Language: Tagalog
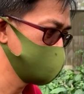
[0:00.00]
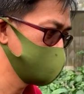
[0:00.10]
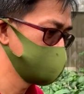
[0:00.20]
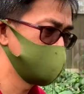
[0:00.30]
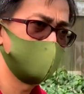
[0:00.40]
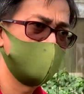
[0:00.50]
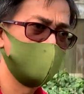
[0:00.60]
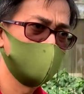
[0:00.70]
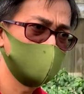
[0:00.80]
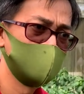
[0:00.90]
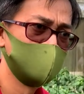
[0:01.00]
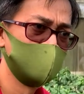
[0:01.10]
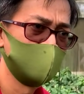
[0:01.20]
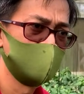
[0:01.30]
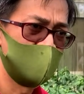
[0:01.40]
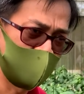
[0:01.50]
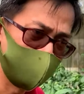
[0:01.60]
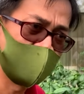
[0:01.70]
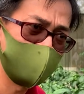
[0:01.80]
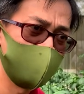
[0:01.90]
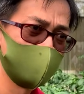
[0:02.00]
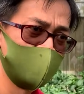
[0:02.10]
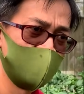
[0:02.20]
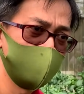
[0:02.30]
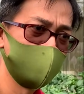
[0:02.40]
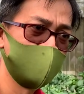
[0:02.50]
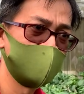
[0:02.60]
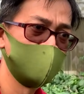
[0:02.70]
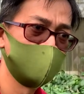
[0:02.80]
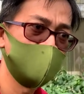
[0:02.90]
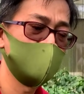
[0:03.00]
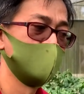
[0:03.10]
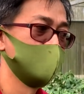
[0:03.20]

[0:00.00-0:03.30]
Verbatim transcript: reach 3 kilos. I'm happy for them if they can do it.